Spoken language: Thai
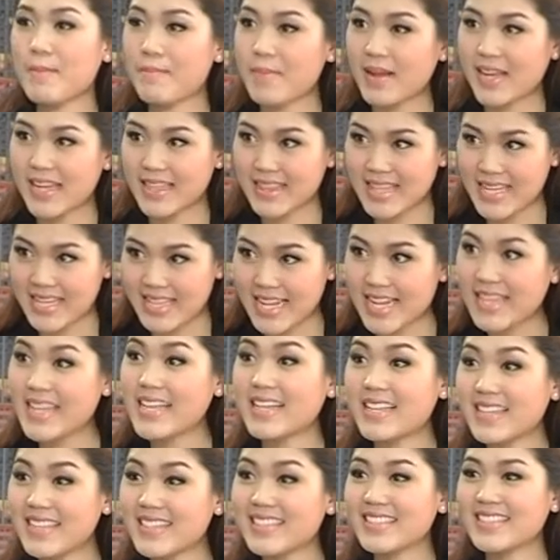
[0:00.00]
นปกติได้
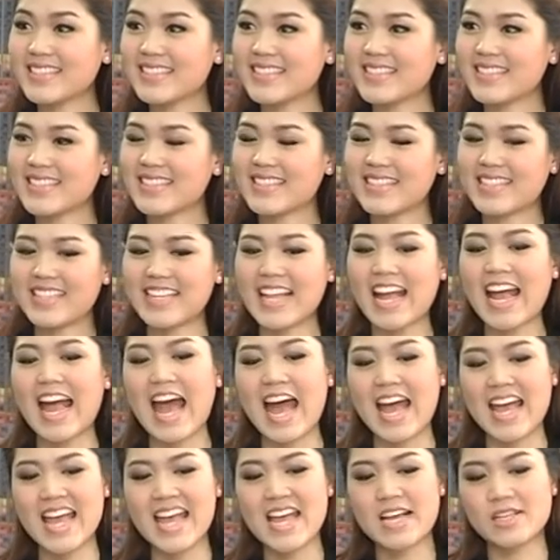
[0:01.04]
ดีขึ้นะนะ
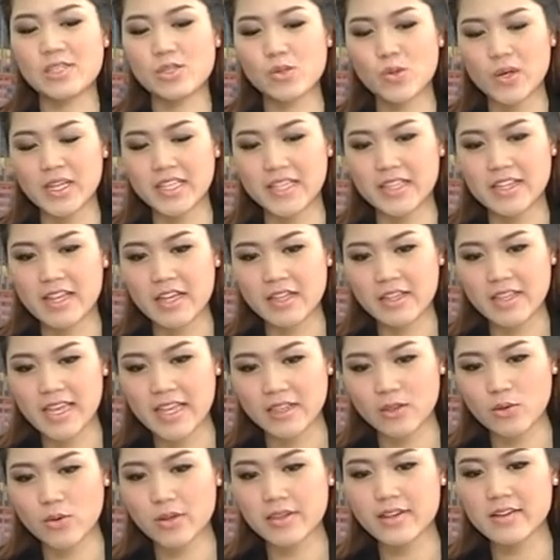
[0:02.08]
คะ ส่วน
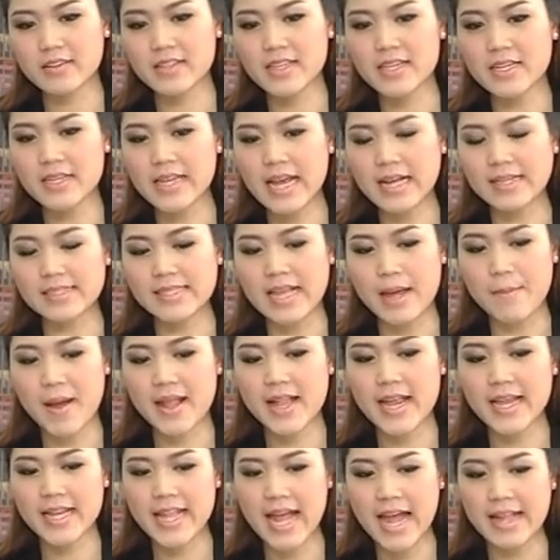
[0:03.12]
อีกตัวหนึ่งที่ยังสามา
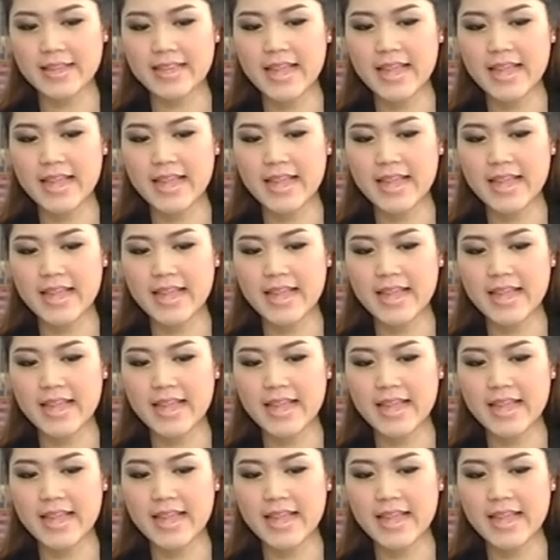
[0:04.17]
รถให้ทาน